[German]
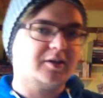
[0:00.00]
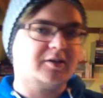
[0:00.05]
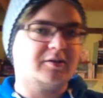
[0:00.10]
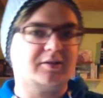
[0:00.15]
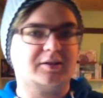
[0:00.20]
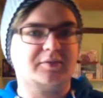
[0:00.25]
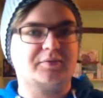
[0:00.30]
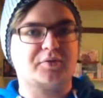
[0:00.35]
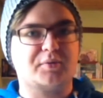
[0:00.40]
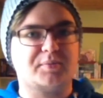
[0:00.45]

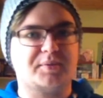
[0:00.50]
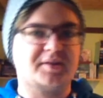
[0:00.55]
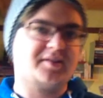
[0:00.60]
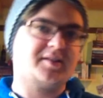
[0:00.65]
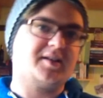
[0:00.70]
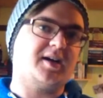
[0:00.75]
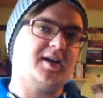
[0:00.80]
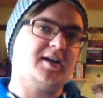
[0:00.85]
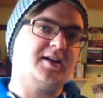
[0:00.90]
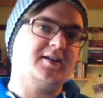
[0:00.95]
Und ich freue mich,
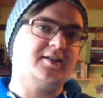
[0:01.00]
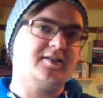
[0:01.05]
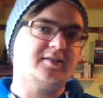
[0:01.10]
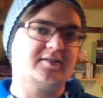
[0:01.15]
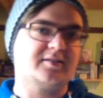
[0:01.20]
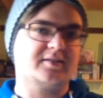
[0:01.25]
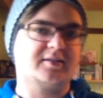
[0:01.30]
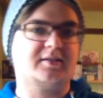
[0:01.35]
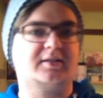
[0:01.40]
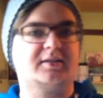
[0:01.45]
Teil
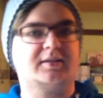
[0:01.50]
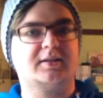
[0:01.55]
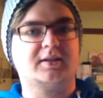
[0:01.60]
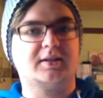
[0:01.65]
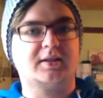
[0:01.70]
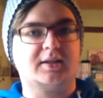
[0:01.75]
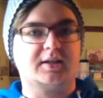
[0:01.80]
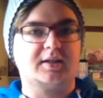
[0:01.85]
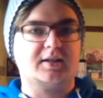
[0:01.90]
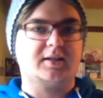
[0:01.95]
dieser
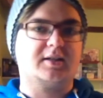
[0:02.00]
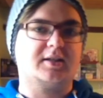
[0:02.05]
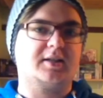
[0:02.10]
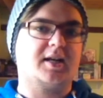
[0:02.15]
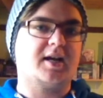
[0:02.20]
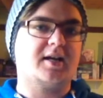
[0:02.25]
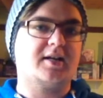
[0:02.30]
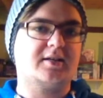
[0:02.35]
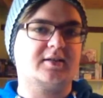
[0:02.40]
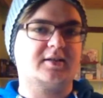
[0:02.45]

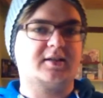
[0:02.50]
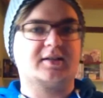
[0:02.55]
kleinen